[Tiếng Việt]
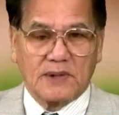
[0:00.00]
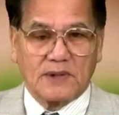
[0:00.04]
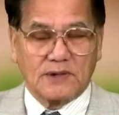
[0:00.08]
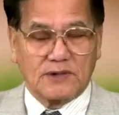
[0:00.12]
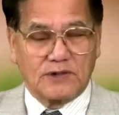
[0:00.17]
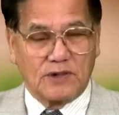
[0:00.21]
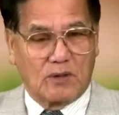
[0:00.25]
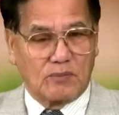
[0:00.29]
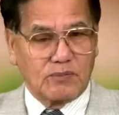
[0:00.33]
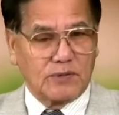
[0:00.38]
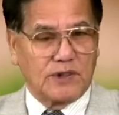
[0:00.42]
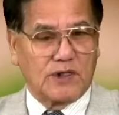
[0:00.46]

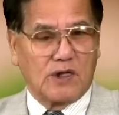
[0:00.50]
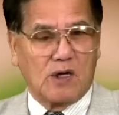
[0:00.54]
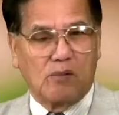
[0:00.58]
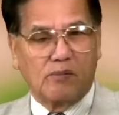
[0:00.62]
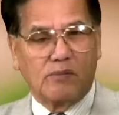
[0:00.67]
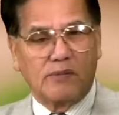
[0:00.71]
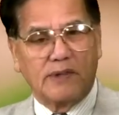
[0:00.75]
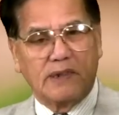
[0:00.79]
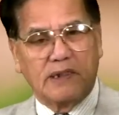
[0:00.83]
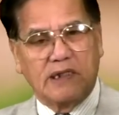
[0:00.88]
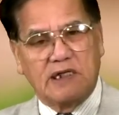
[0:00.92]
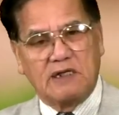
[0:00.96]
Giống như
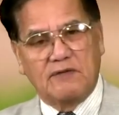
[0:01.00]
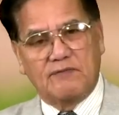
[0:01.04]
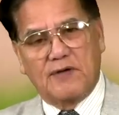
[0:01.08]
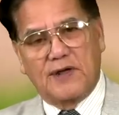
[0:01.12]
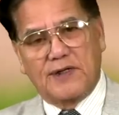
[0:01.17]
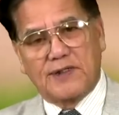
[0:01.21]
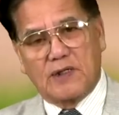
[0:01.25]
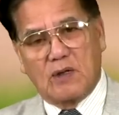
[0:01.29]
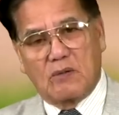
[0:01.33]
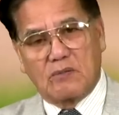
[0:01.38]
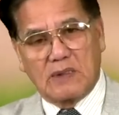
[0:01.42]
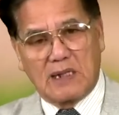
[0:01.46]
ông Y
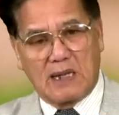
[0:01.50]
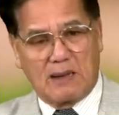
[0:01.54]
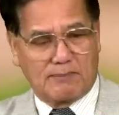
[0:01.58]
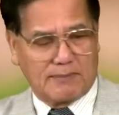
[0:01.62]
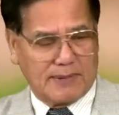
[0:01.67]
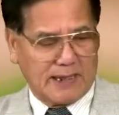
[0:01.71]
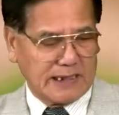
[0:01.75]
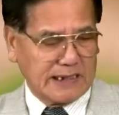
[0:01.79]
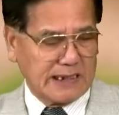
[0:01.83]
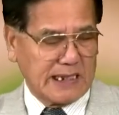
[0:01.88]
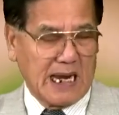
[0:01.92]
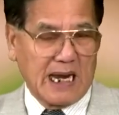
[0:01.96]
Vân, ông làm
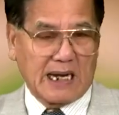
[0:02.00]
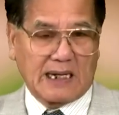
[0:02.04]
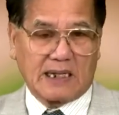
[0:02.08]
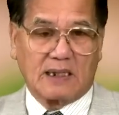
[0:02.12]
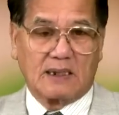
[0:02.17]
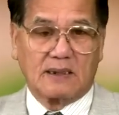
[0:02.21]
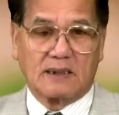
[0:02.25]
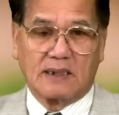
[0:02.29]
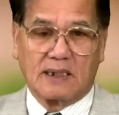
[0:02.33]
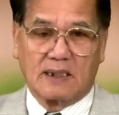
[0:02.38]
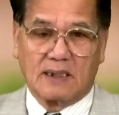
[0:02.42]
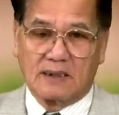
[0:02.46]
bản nhạc,
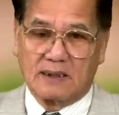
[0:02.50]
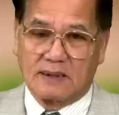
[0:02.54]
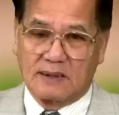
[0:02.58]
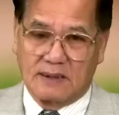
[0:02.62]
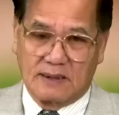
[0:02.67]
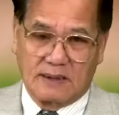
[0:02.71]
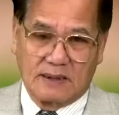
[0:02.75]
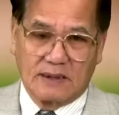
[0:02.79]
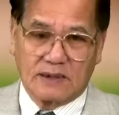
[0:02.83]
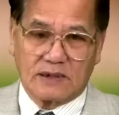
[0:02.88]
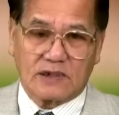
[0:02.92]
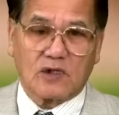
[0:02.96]

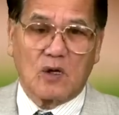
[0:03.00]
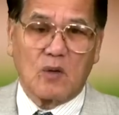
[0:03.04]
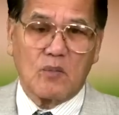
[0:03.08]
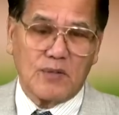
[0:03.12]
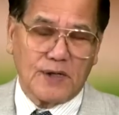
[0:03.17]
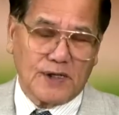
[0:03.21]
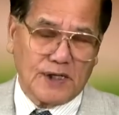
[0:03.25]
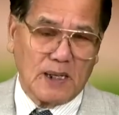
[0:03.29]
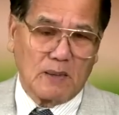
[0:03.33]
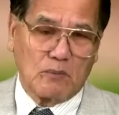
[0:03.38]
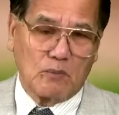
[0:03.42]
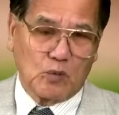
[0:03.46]
60
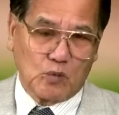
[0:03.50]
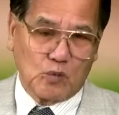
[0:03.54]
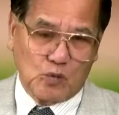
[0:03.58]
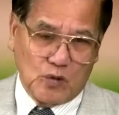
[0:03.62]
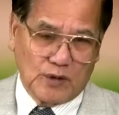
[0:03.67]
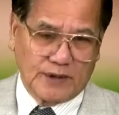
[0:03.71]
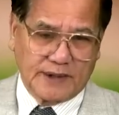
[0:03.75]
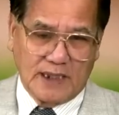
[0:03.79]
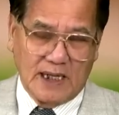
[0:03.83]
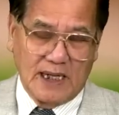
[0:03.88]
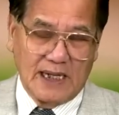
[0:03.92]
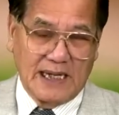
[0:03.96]
năm một cuộc
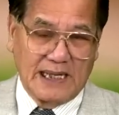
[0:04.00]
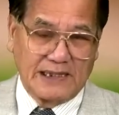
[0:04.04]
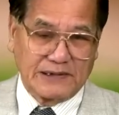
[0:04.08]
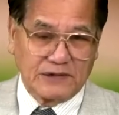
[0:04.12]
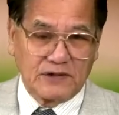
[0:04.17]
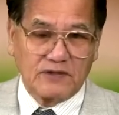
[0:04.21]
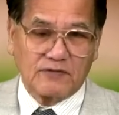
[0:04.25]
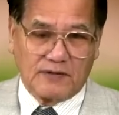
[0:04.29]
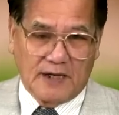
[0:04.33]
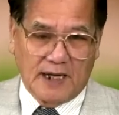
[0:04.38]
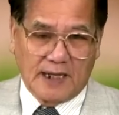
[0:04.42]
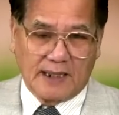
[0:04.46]
đời là như vậy.